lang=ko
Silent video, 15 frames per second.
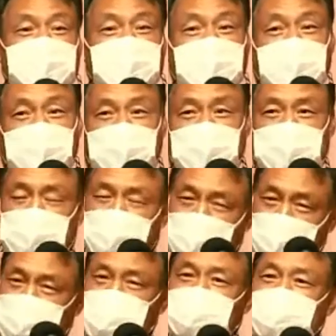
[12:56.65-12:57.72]
아무리
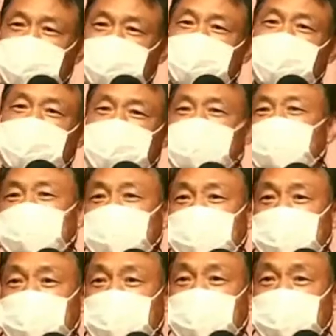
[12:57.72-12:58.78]
채워도 안 채워지는 거죠.
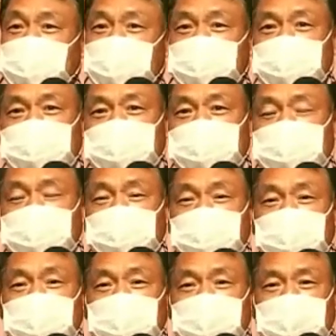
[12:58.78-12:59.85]

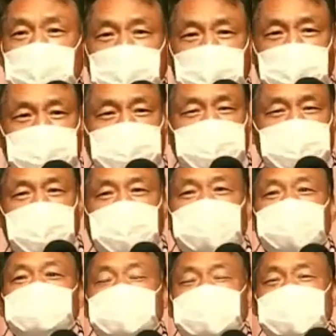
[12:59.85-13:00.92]
아니 이만큼
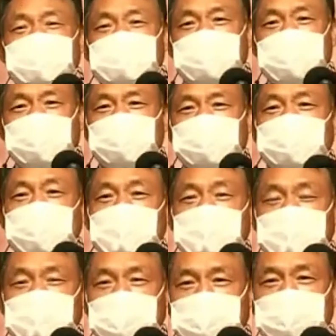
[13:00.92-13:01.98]
되면은 채워
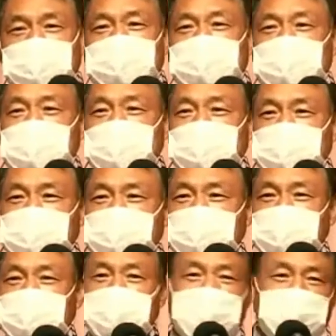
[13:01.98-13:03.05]
채워질 것 같았었는데
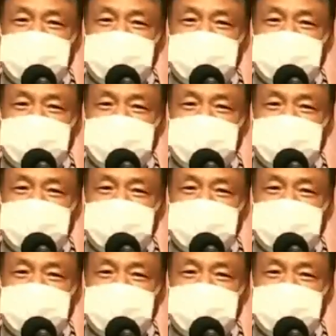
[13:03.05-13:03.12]
아무래도